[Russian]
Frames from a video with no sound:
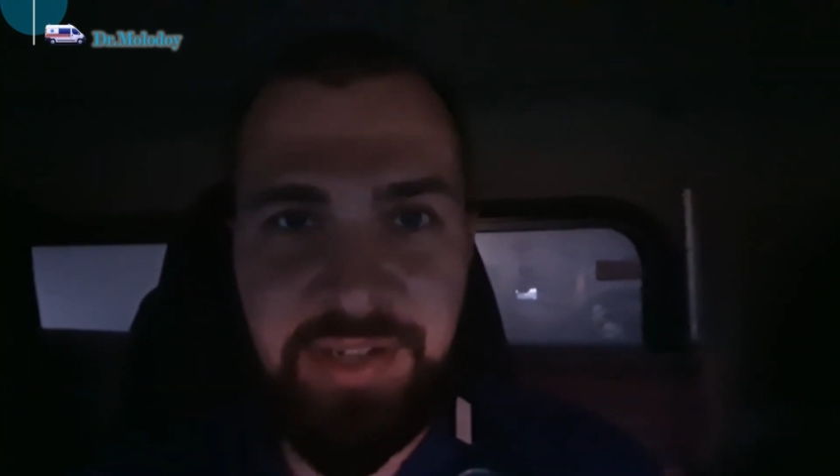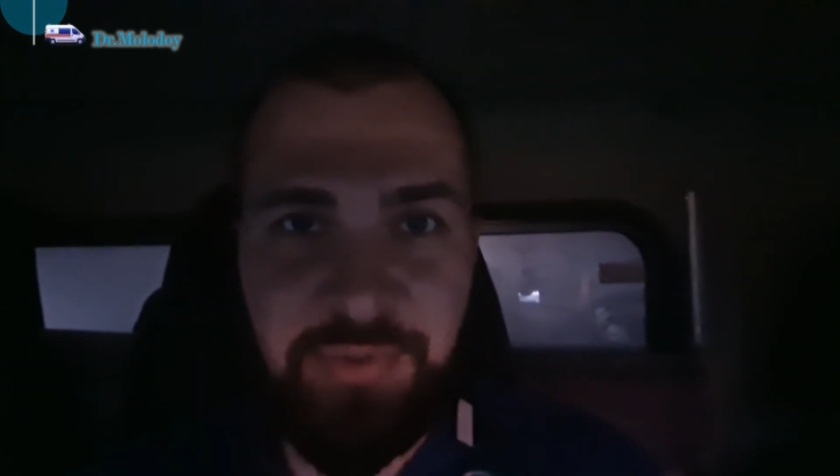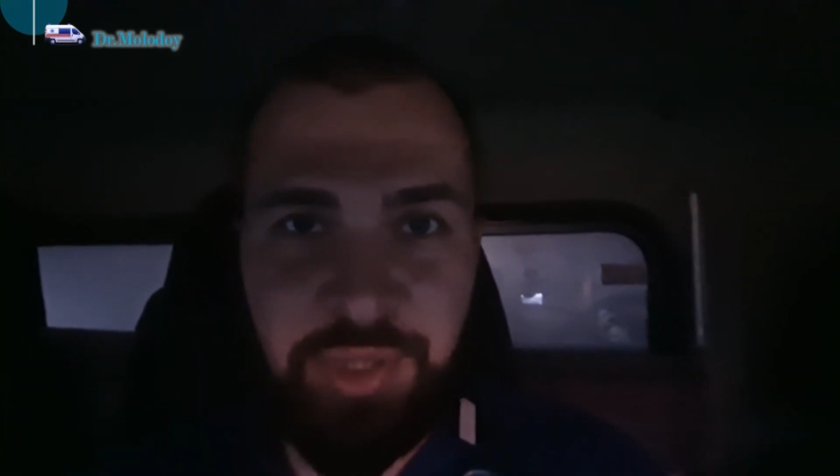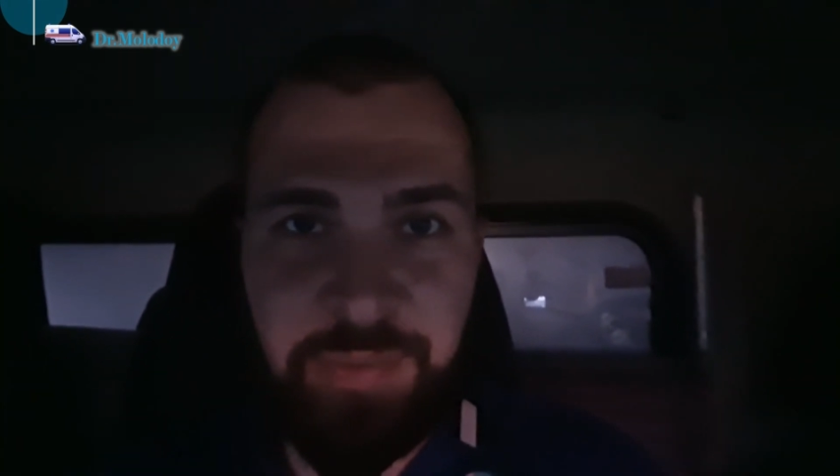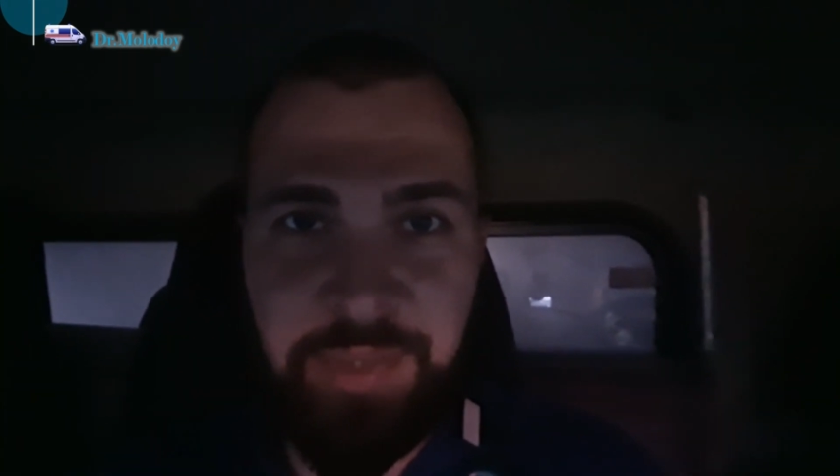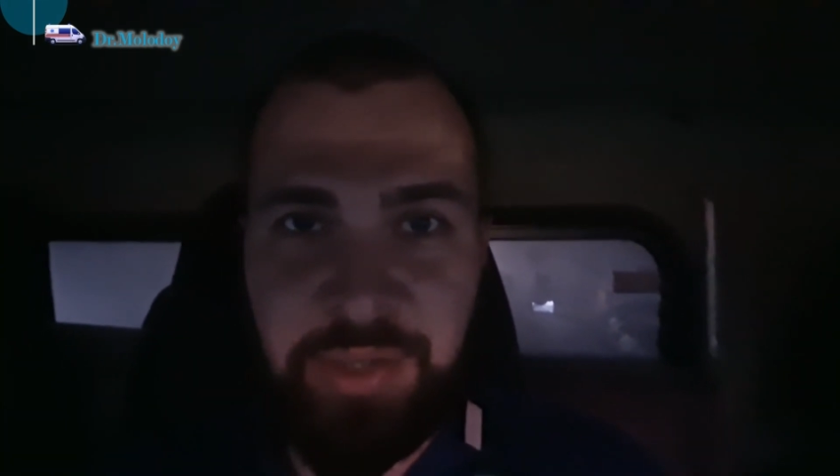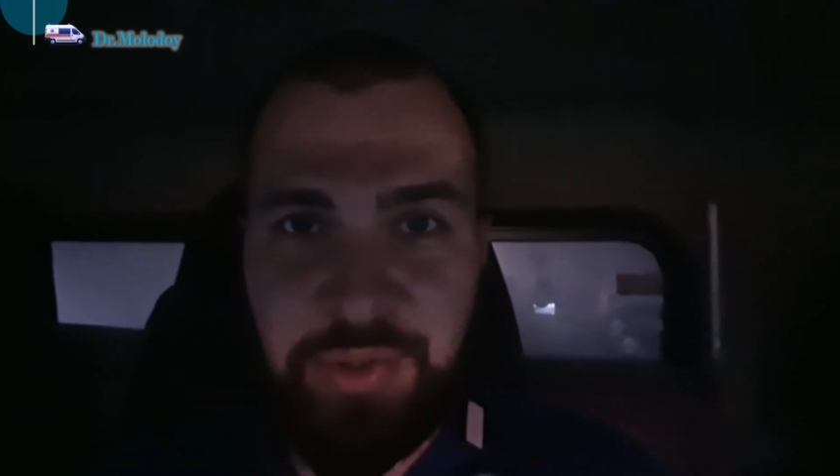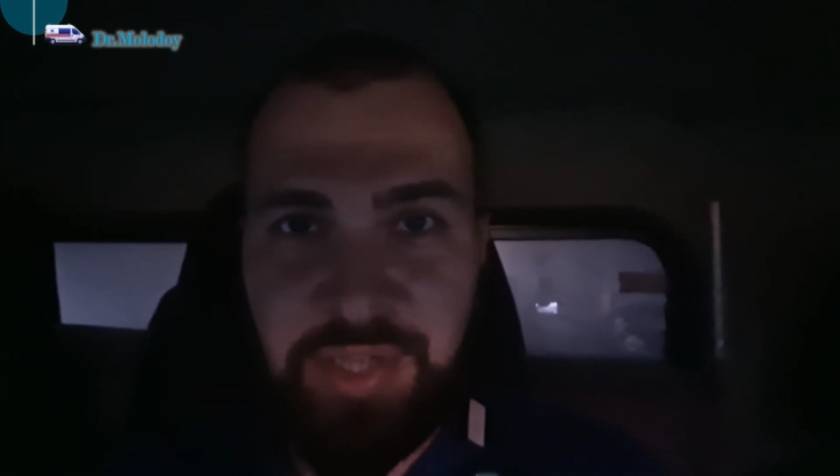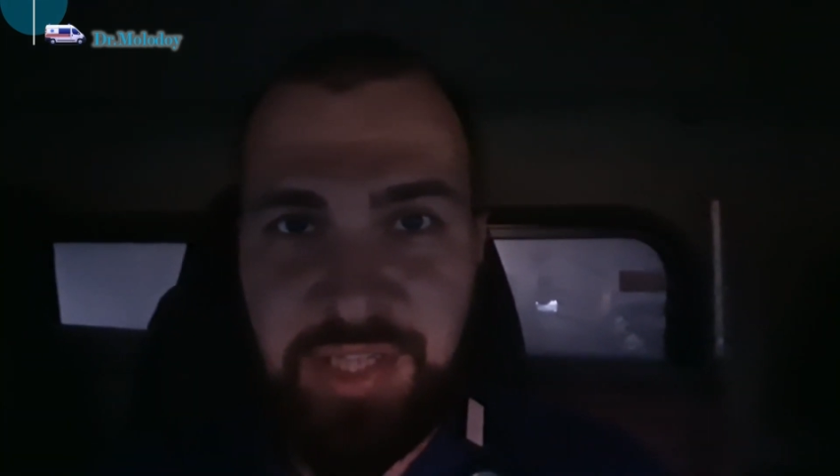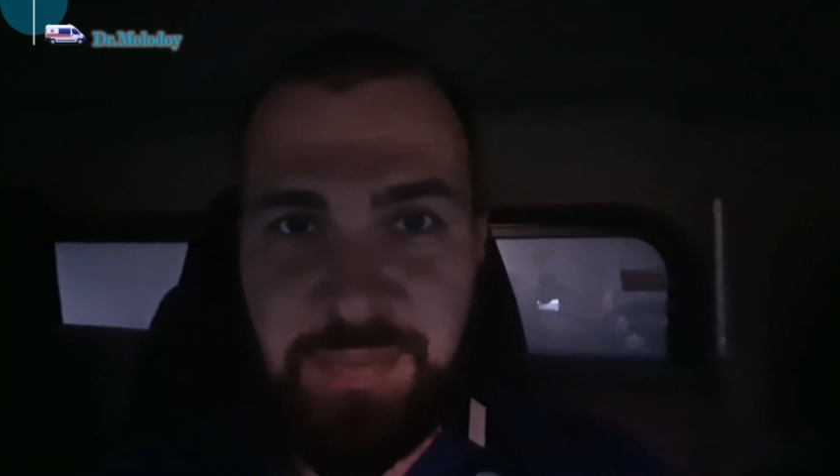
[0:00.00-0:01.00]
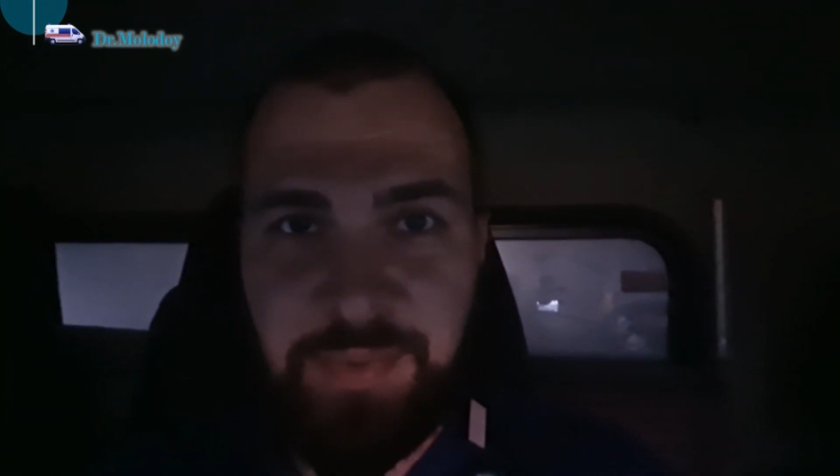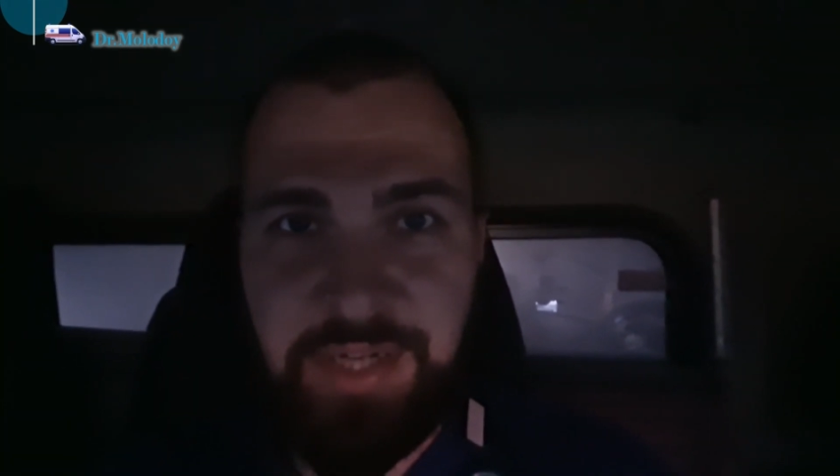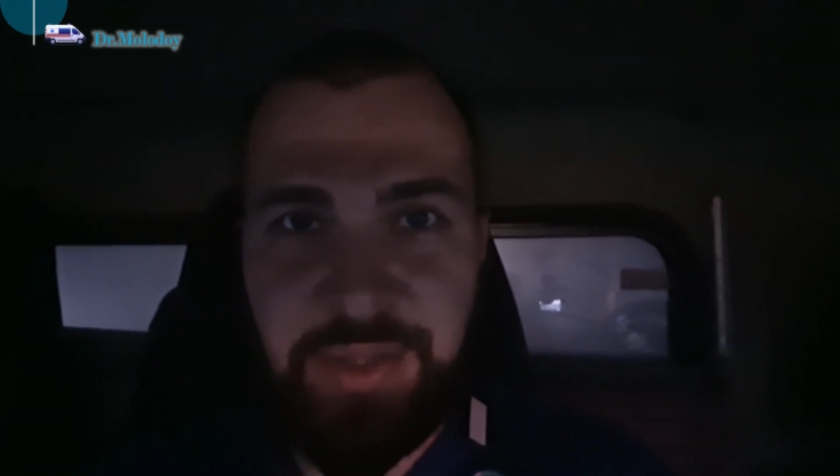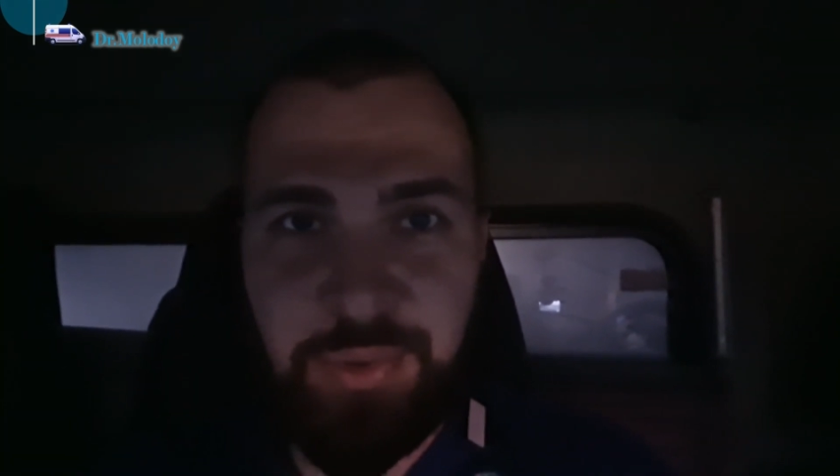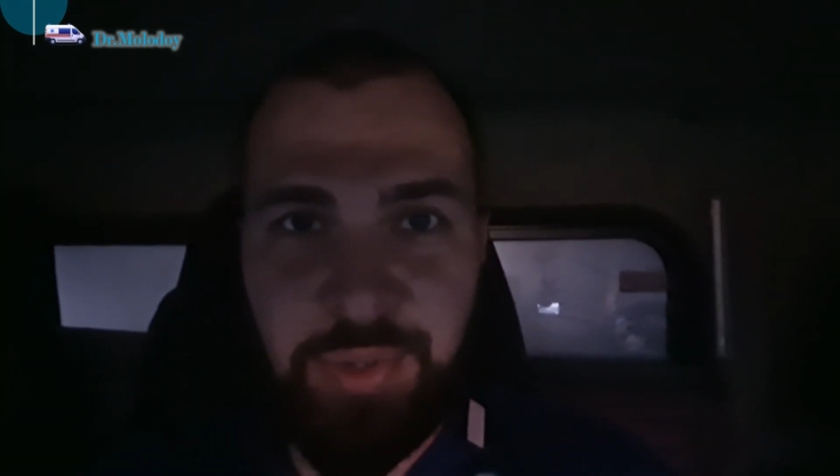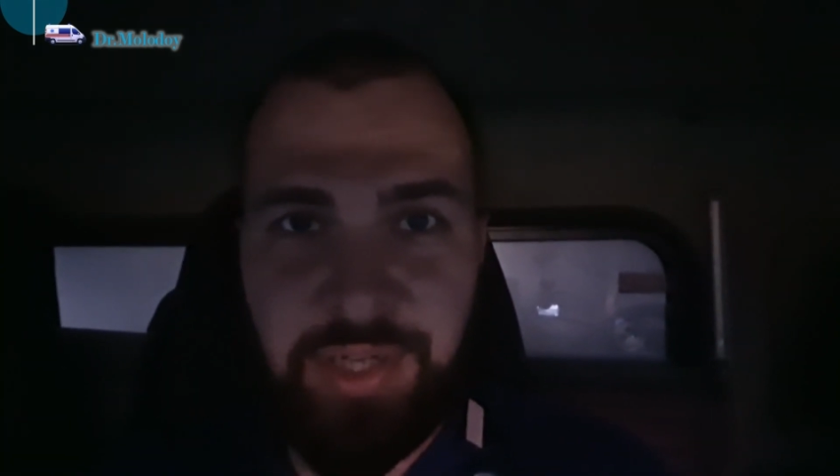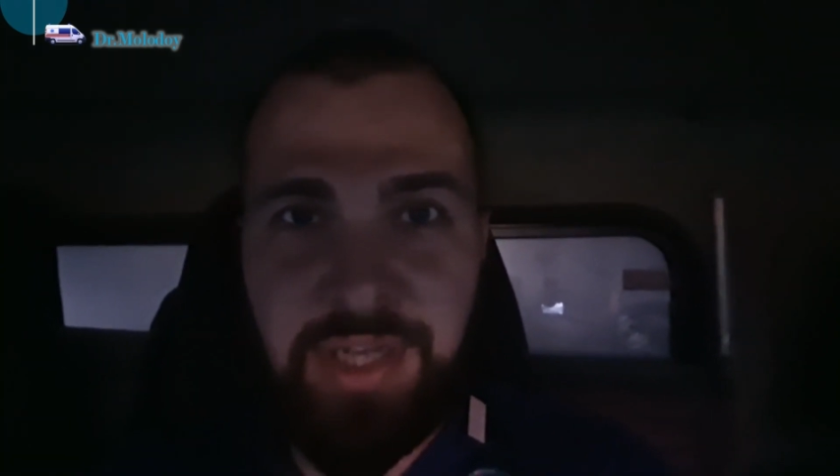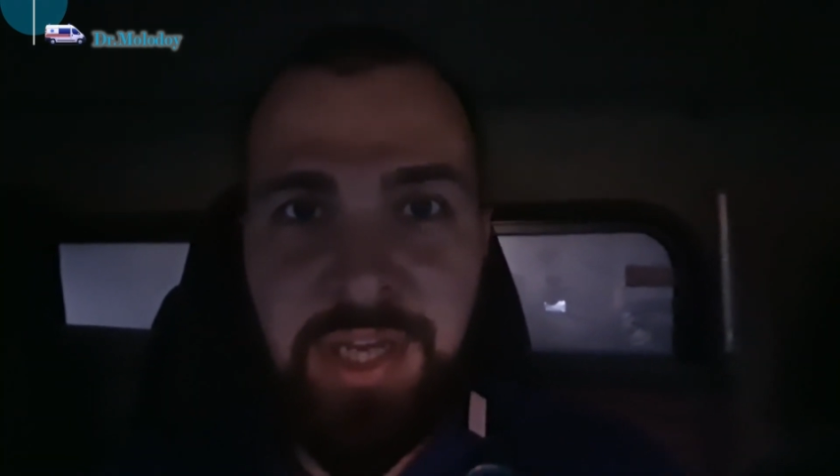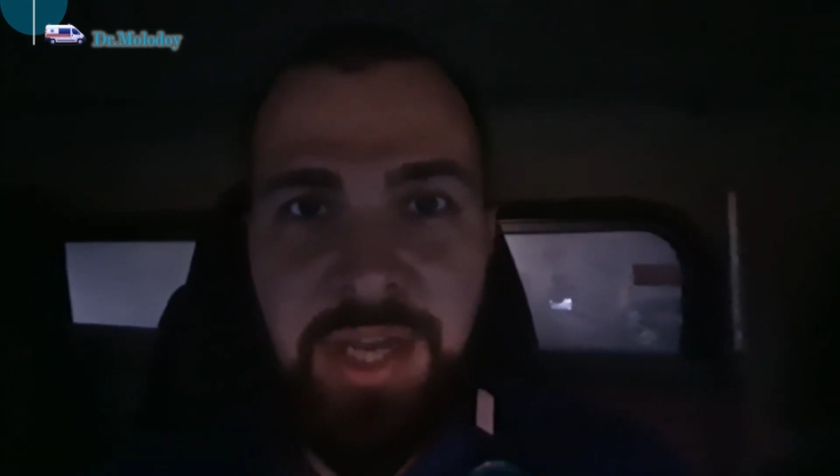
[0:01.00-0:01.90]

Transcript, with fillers: рвота, понос и температура.